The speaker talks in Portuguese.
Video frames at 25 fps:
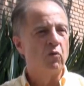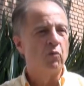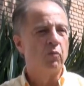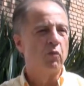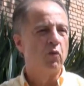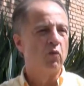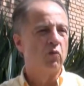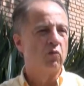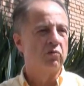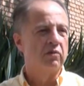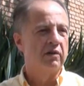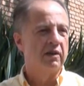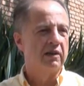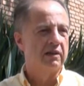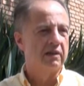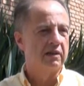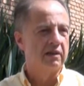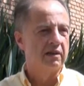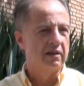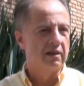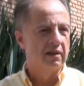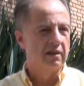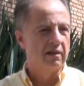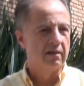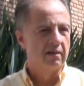um pouco
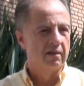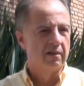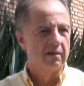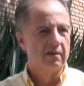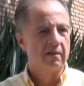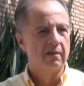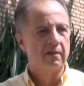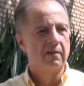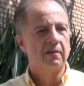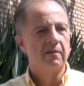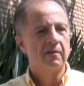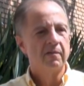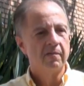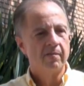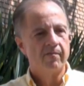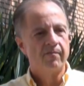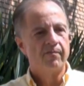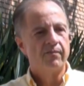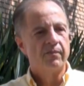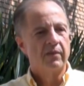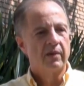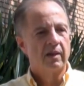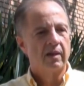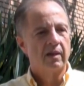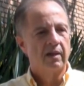desse.
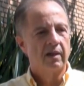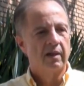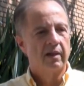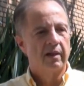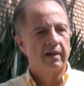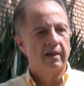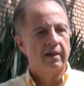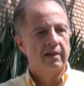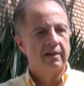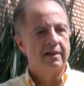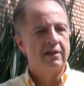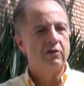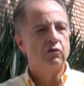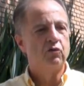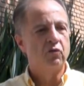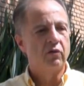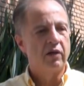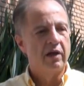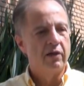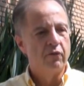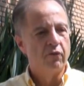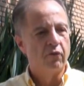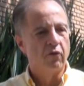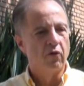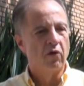Eh, disso
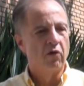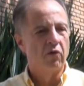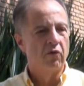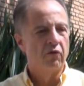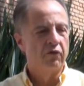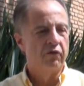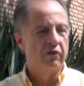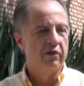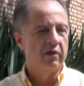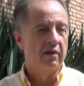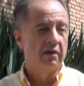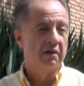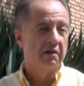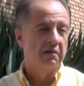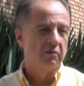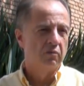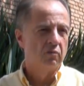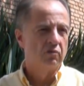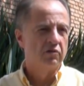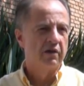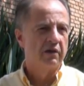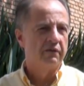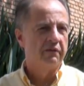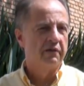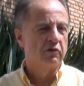que envolve
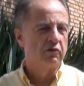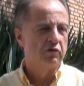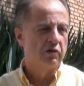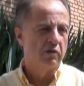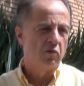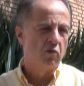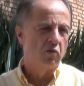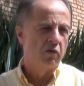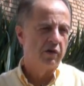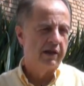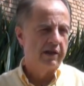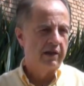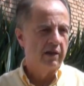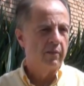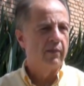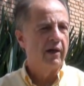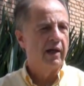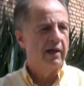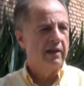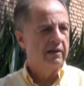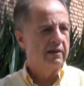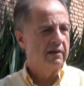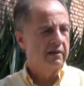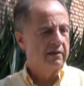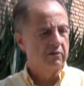os eventos de corrida.
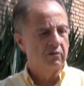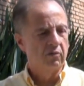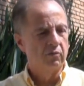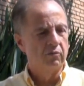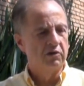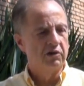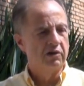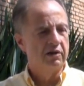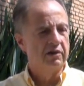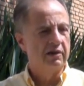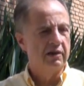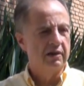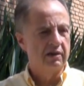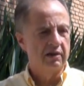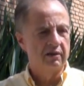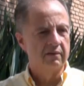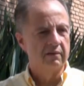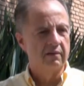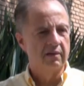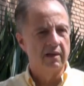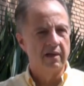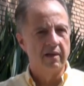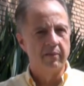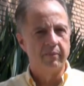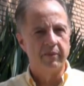Mas, como te disse,
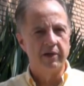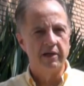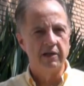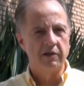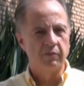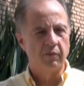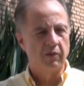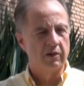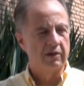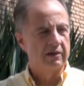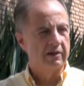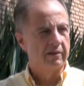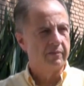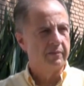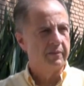de repente pode ser